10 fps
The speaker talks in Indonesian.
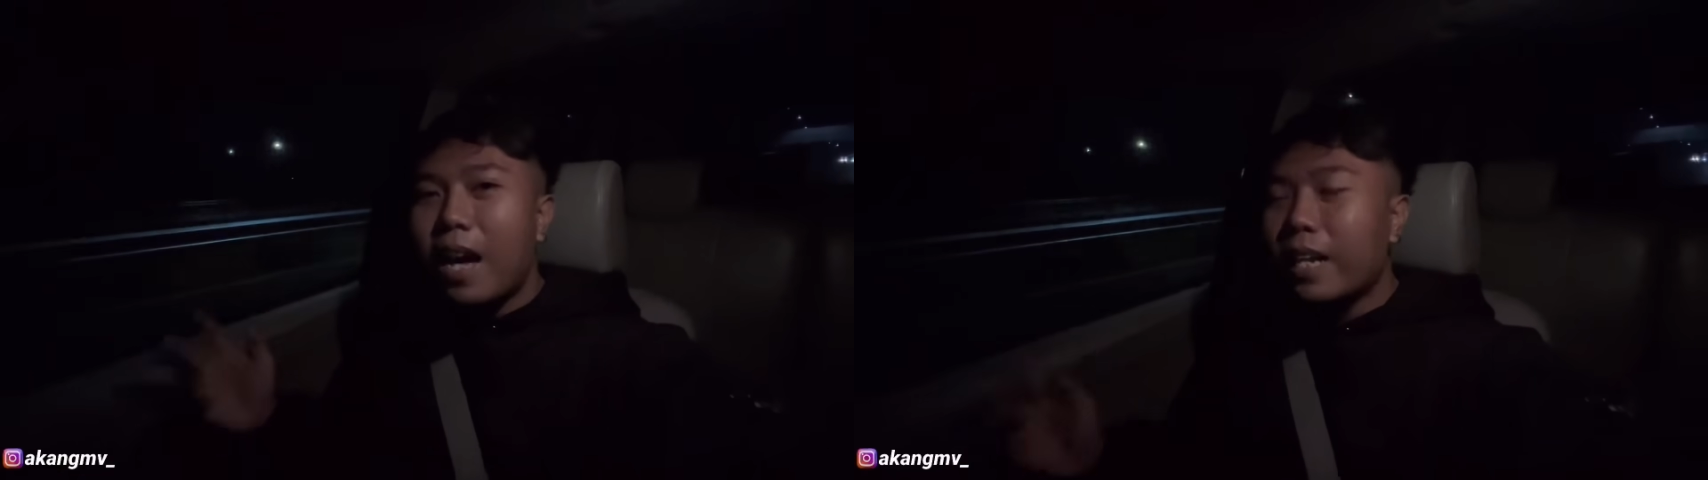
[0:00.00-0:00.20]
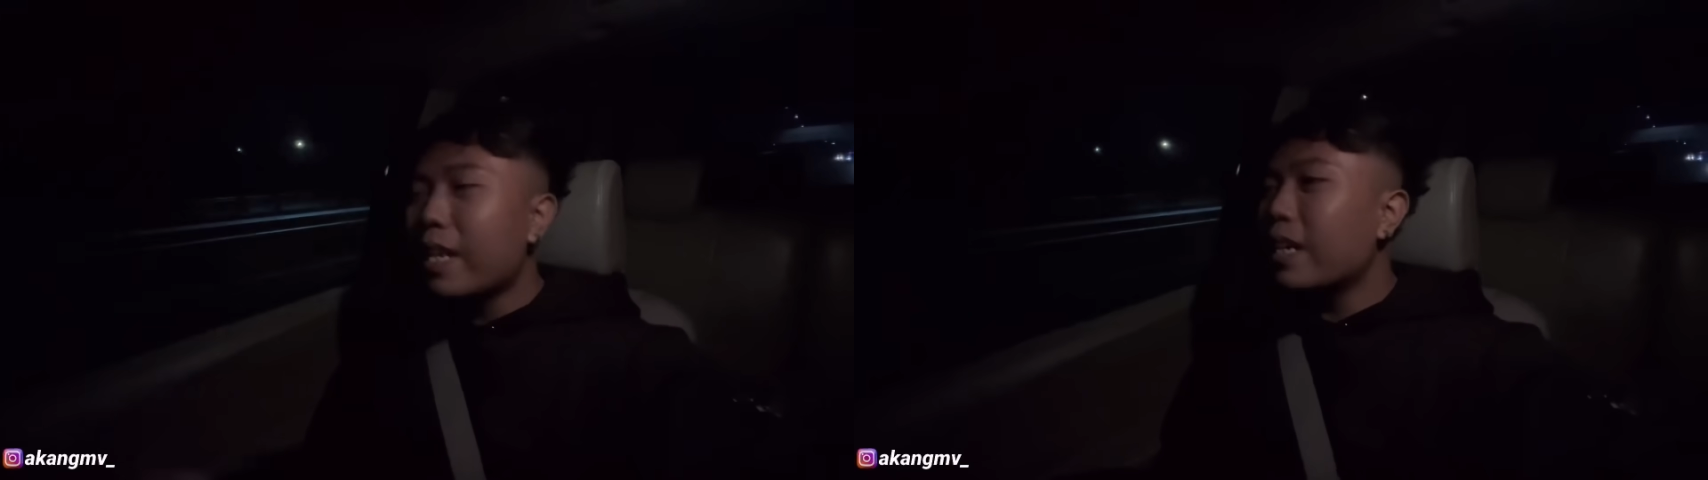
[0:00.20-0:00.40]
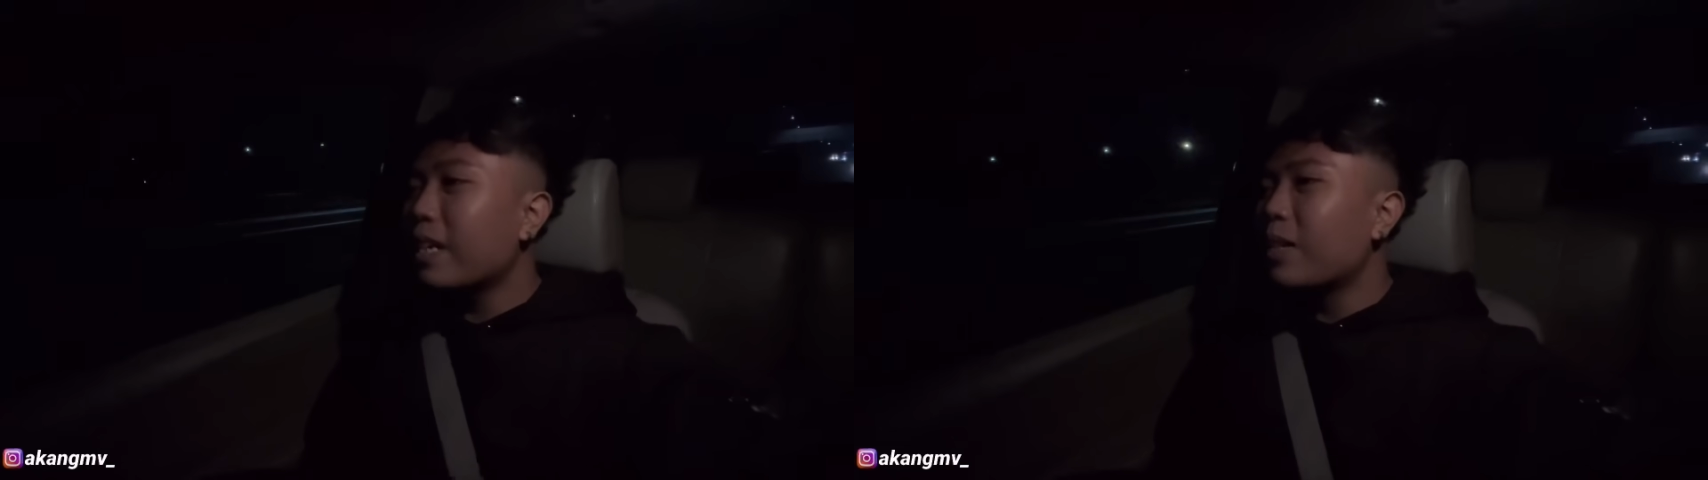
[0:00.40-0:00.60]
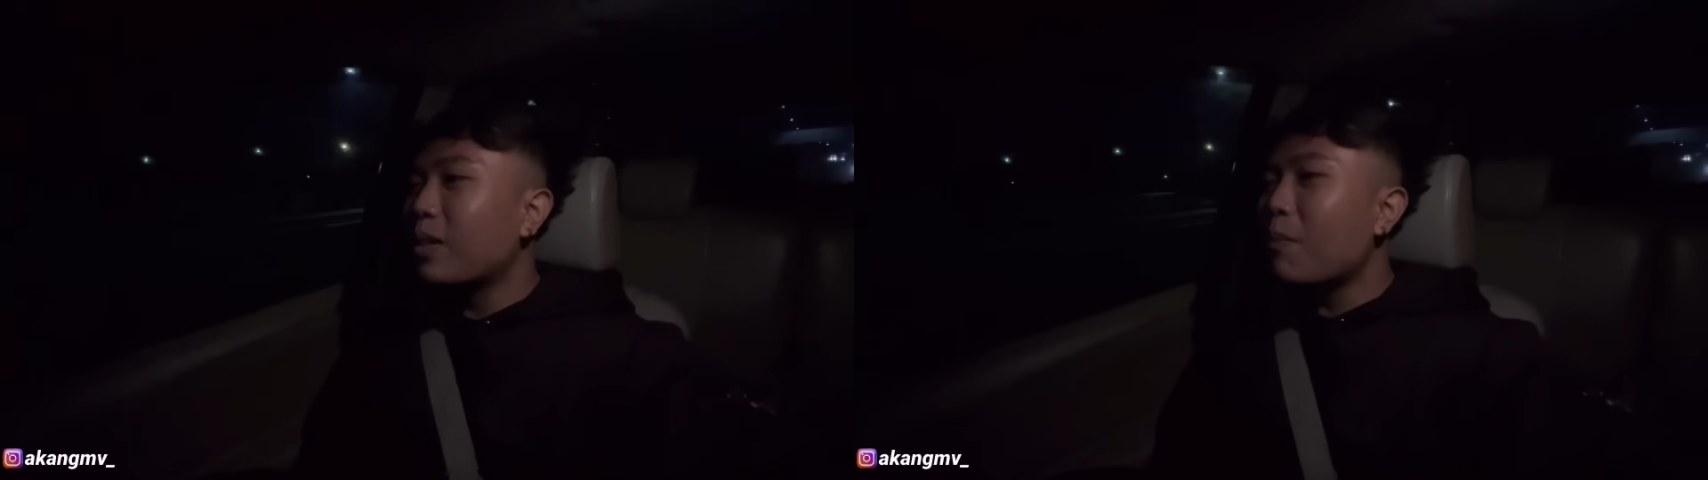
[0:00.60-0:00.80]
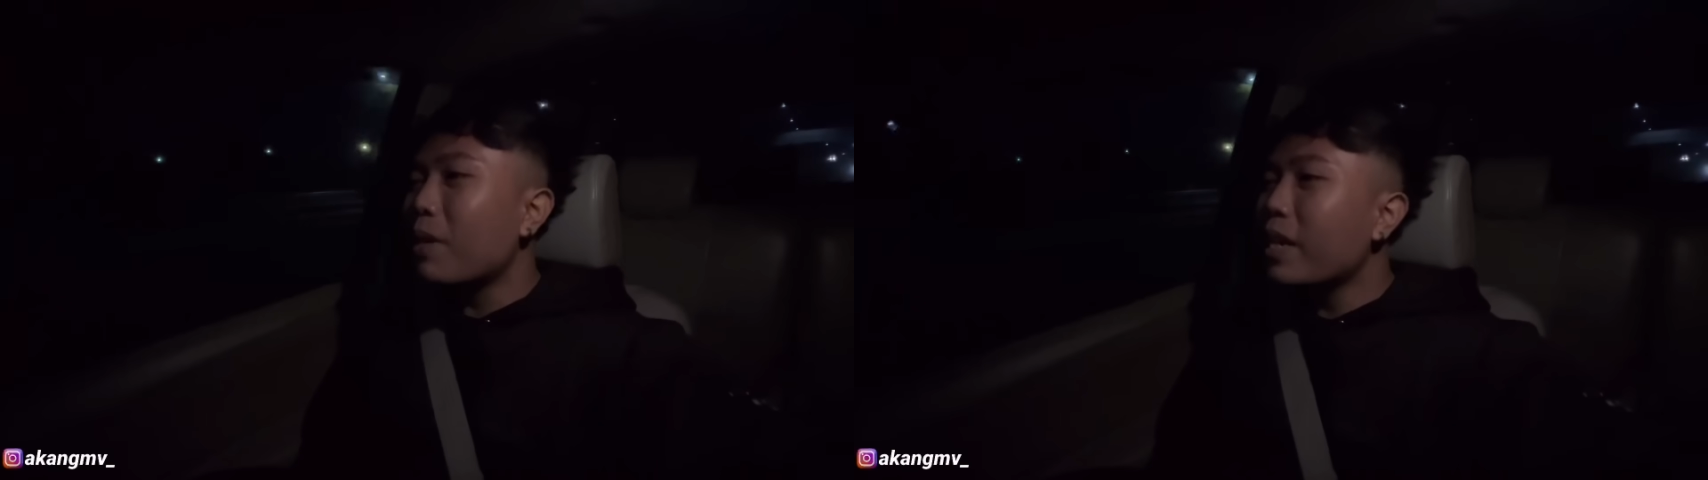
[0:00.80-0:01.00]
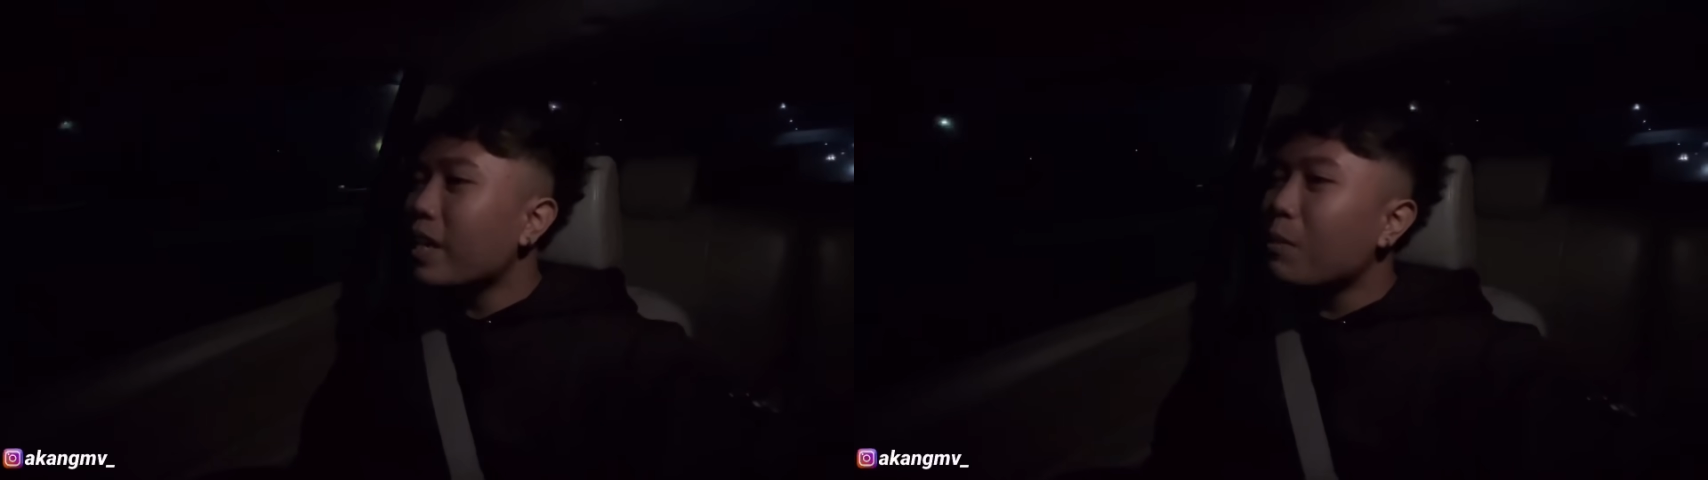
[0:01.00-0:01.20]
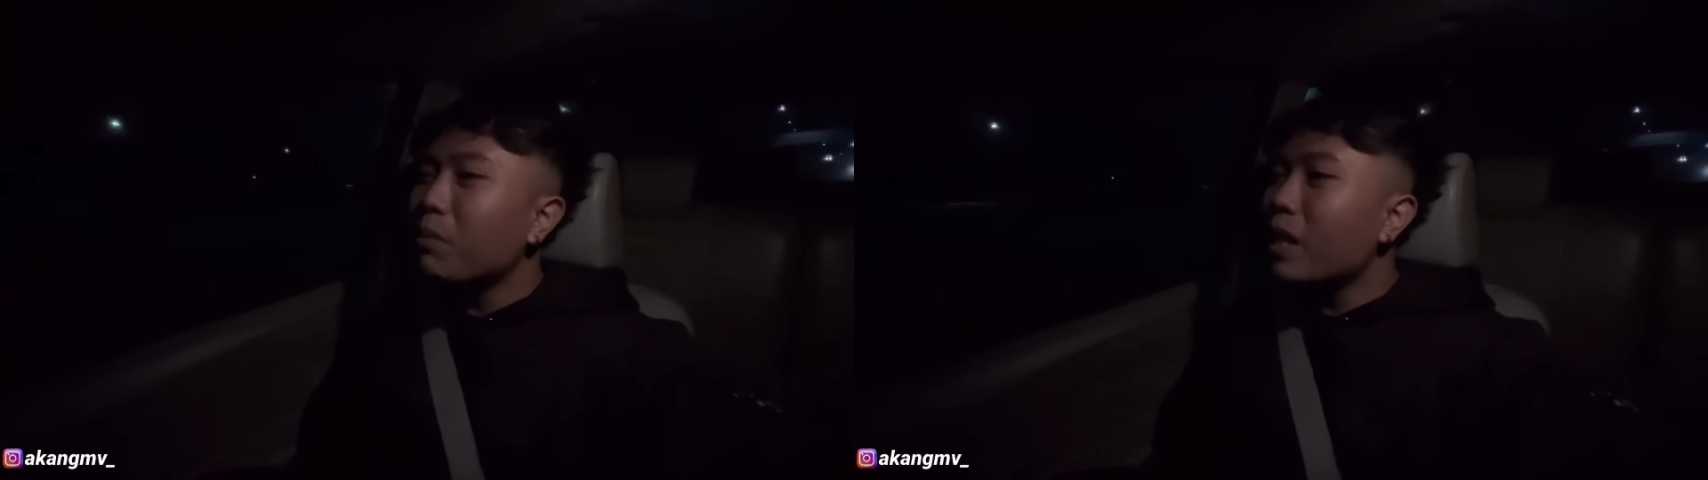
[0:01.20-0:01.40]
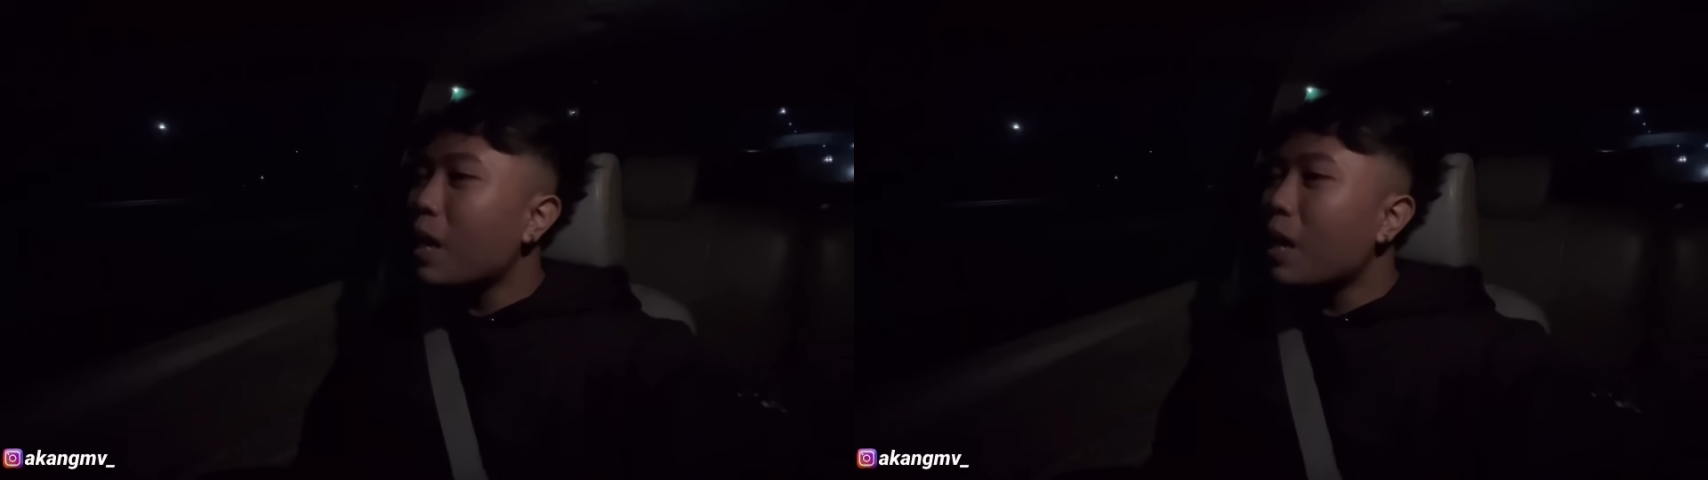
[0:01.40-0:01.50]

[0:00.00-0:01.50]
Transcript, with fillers: angin gitu tapi ini 6